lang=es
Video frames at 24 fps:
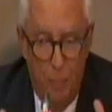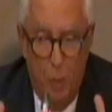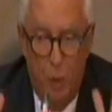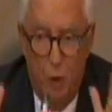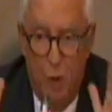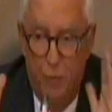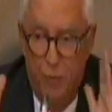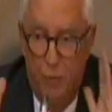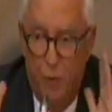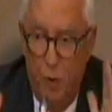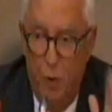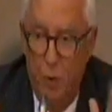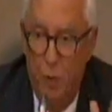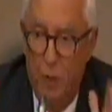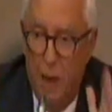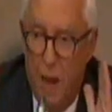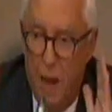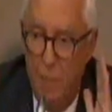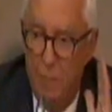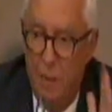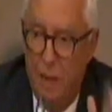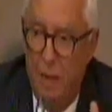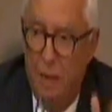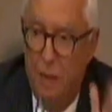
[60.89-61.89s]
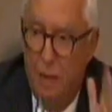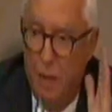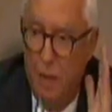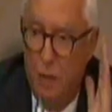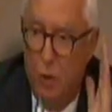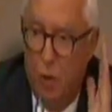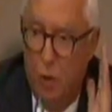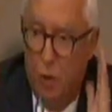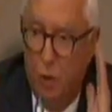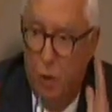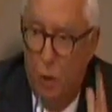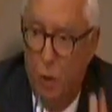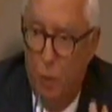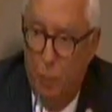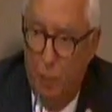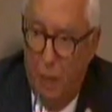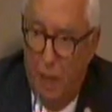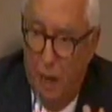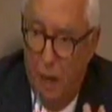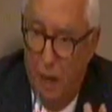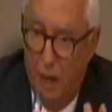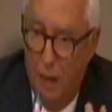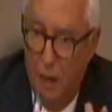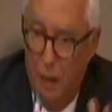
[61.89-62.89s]
profundamente
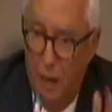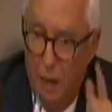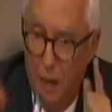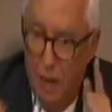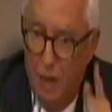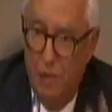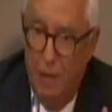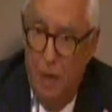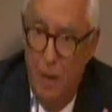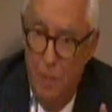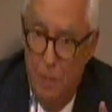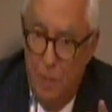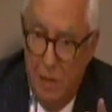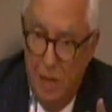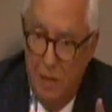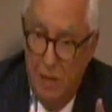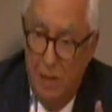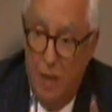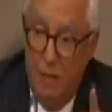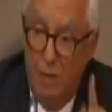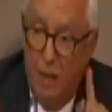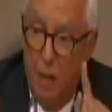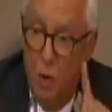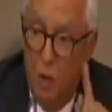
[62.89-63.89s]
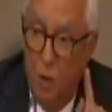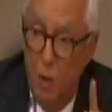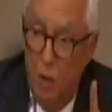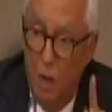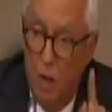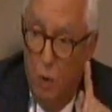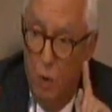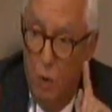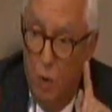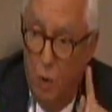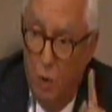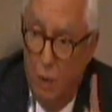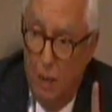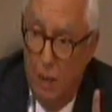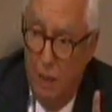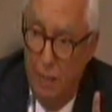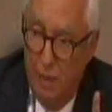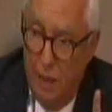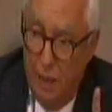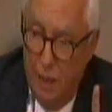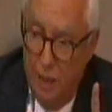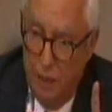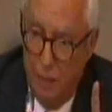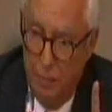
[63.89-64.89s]
corrupta esa empresa, de una u otra
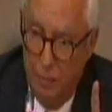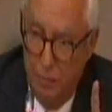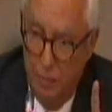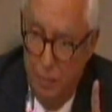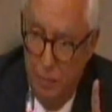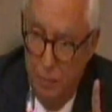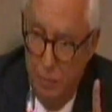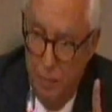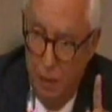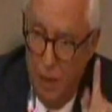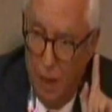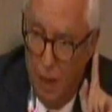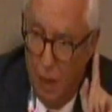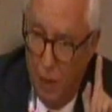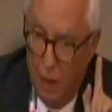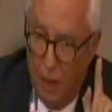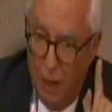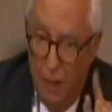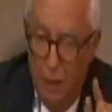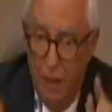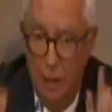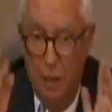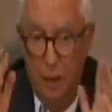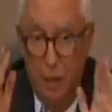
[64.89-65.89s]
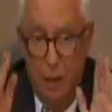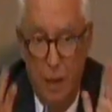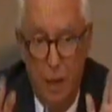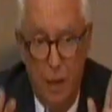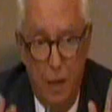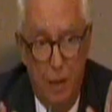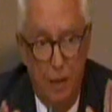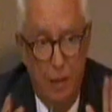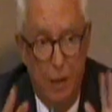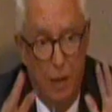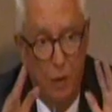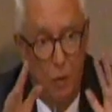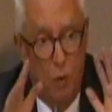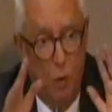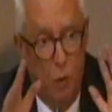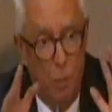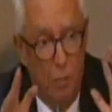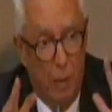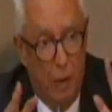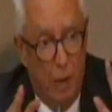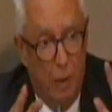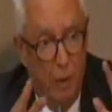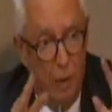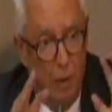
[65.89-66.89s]
manera. Ahora, ¿quién es el
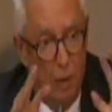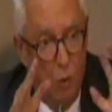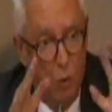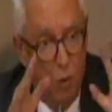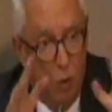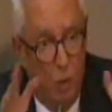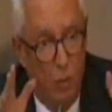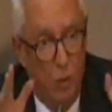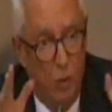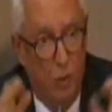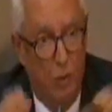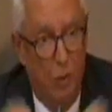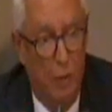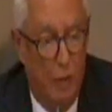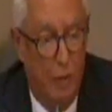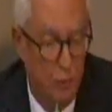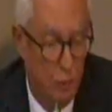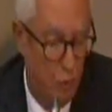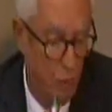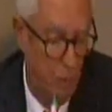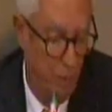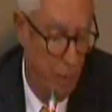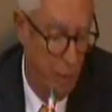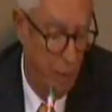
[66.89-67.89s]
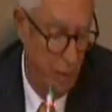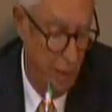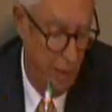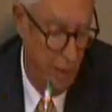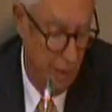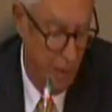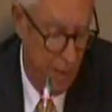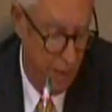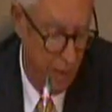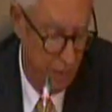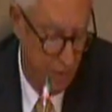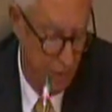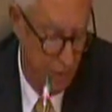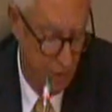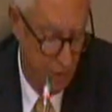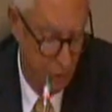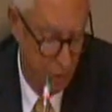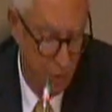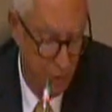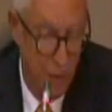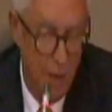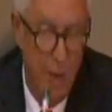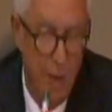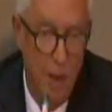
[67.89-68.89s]
culpable o cómo son las culpabilidades en
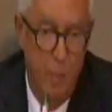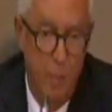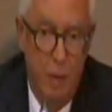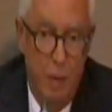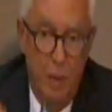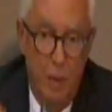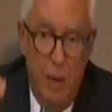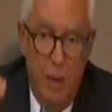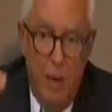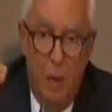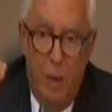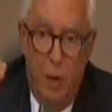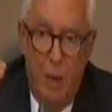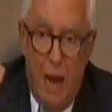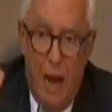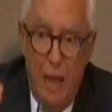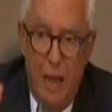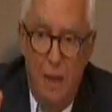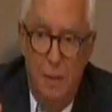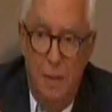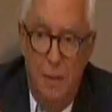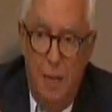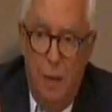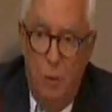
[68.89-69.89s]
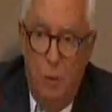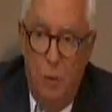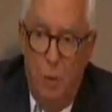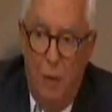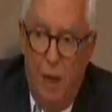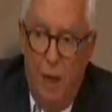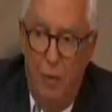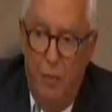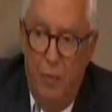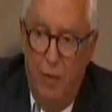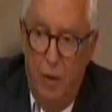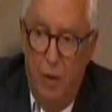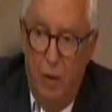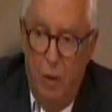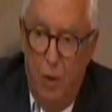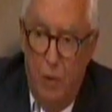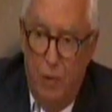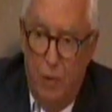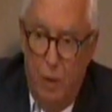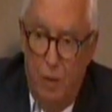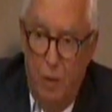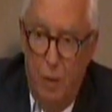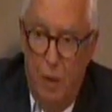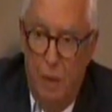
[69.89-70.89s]
esto? Primero, Gas Natural
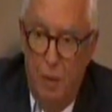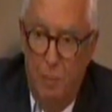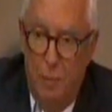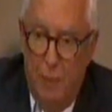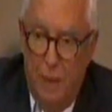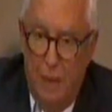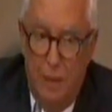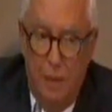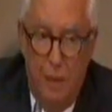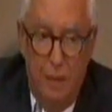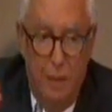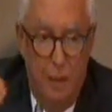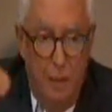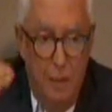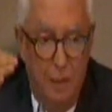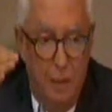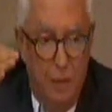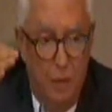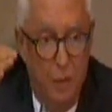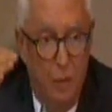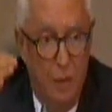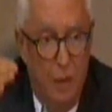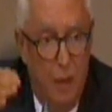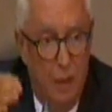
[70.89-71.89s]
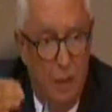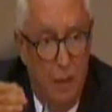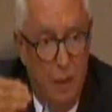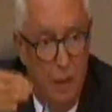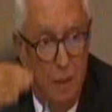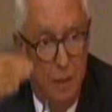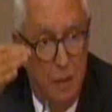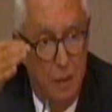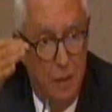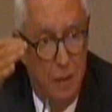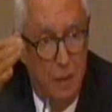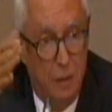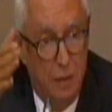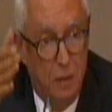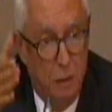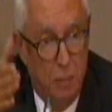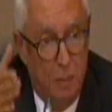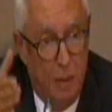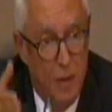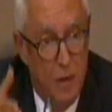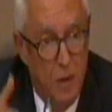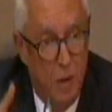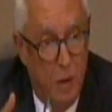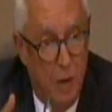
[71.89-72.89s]
Fenosa, una empresa transnacional que dice ser
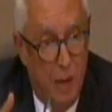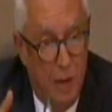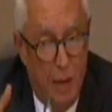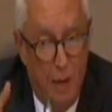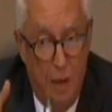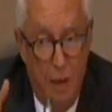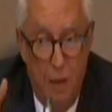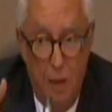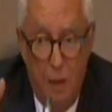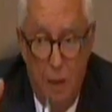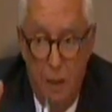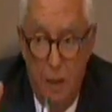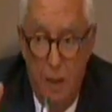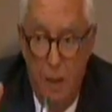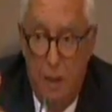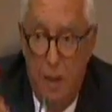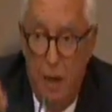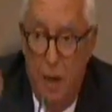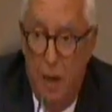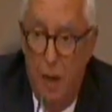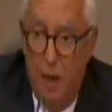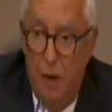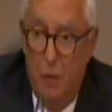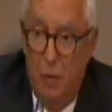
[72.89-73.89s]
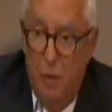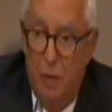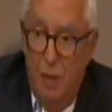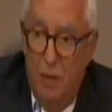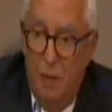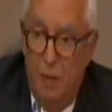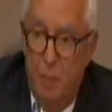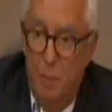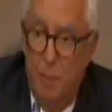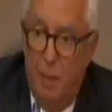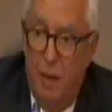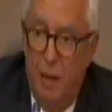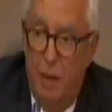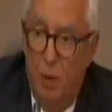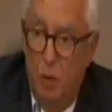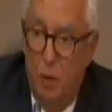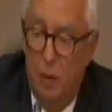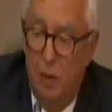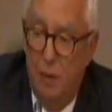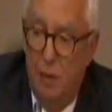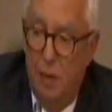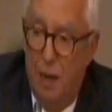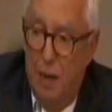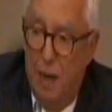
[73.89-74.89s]
española y que ha hecho en este país lo
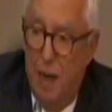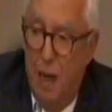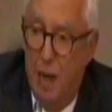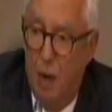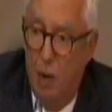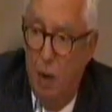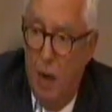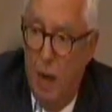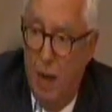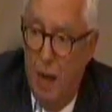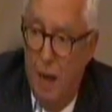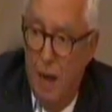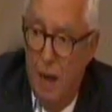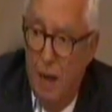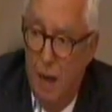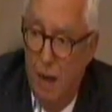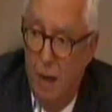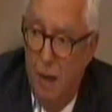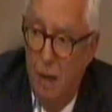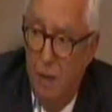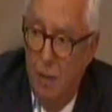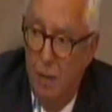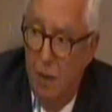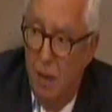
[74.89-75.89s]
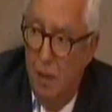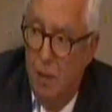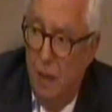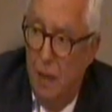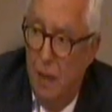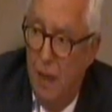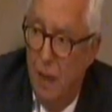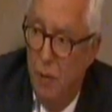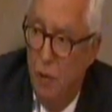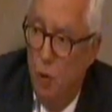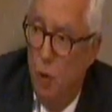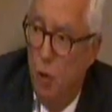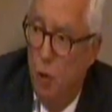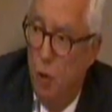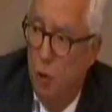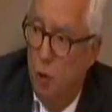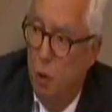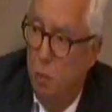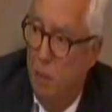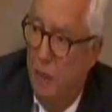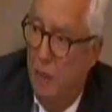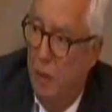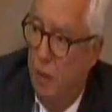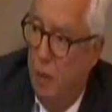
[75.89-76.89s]
que se le ha dado la gana desde el año
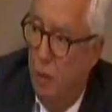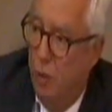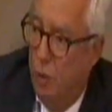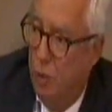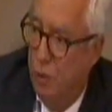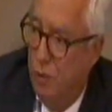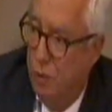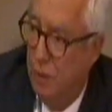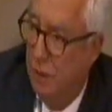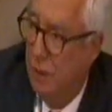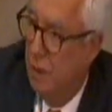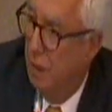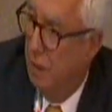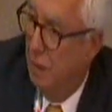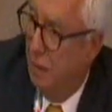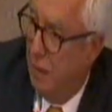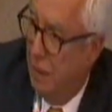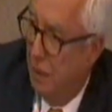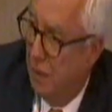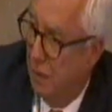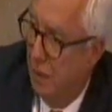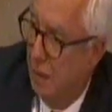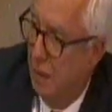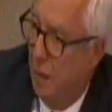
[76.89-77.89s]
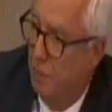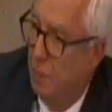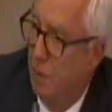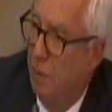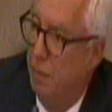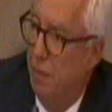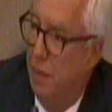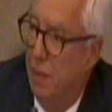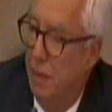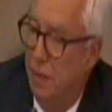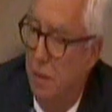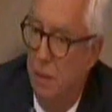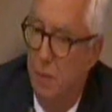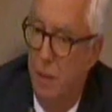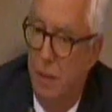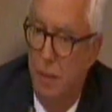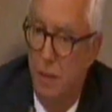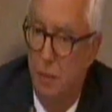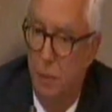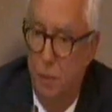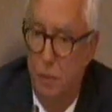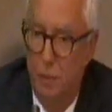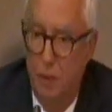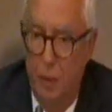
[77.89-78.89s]
2002. Esa es la primerísima
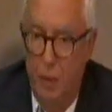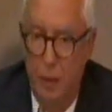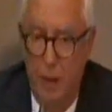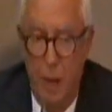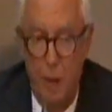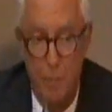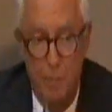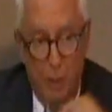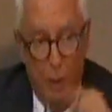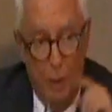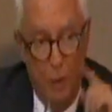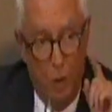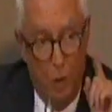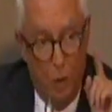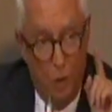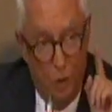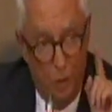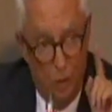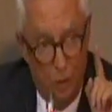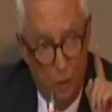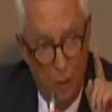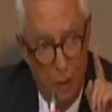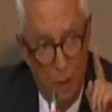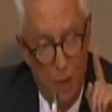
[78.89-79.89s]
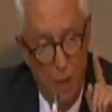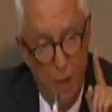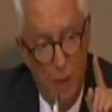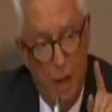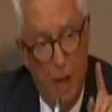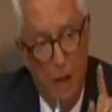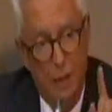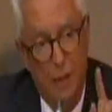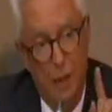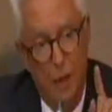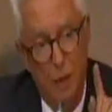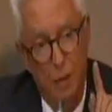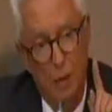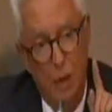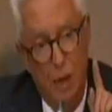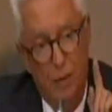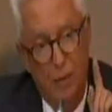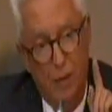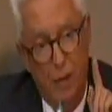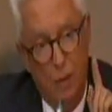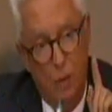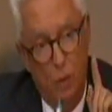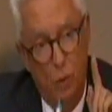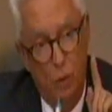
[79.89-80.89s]
responsabilidad. Pero ojo, aquí hay una
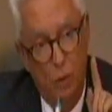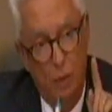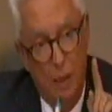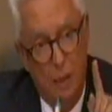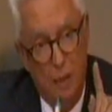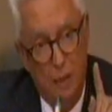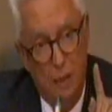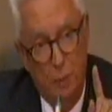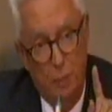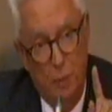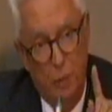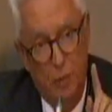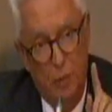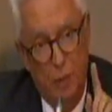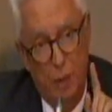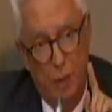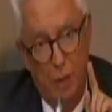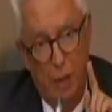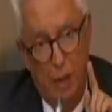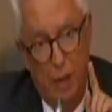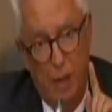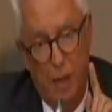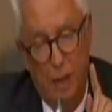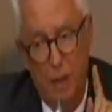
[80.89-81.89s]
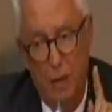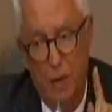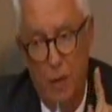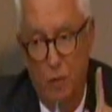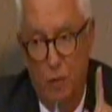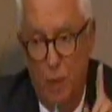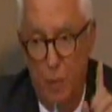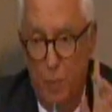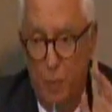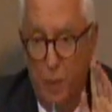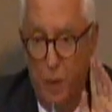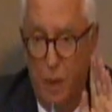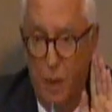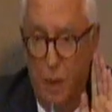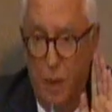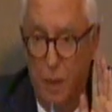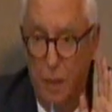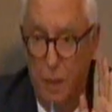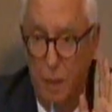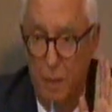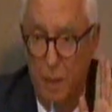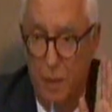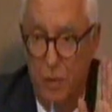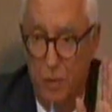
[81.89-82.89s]
segunda responsabilidad que no se puede
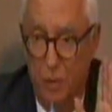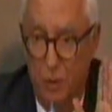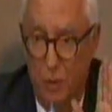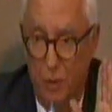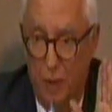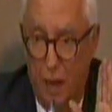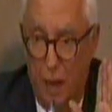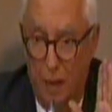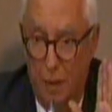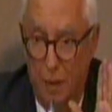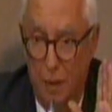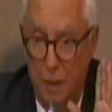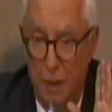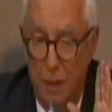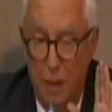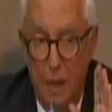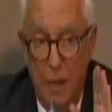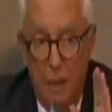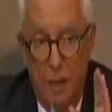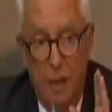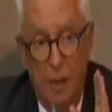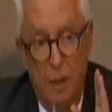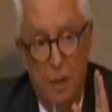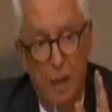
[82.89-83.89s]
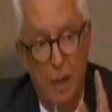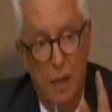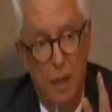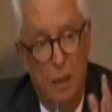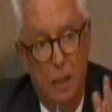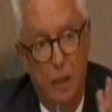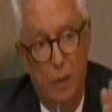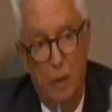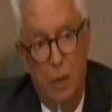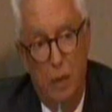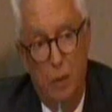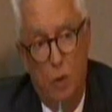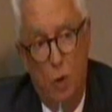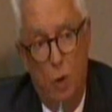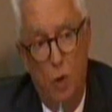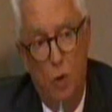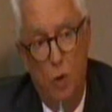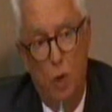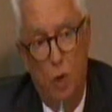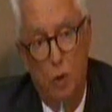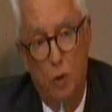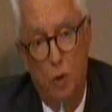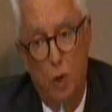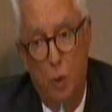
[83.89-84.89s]
dejar de mencionar, que tiene que ver con
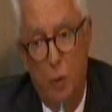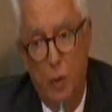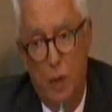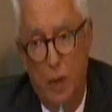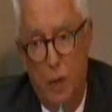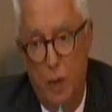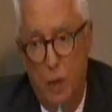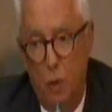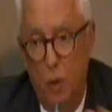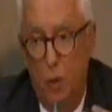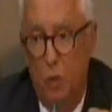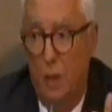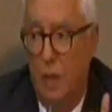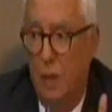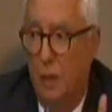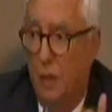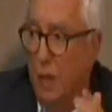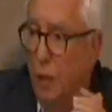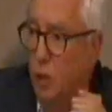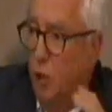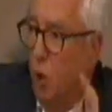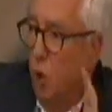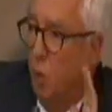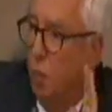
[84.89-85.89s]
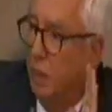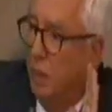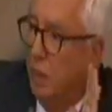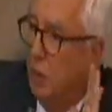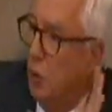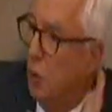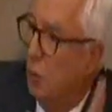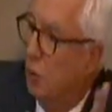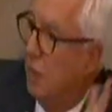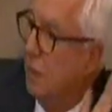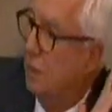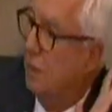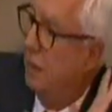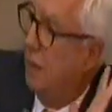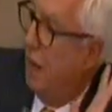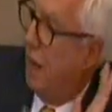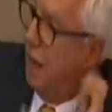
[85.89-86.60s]
los gobiernos desde 2002 hasta,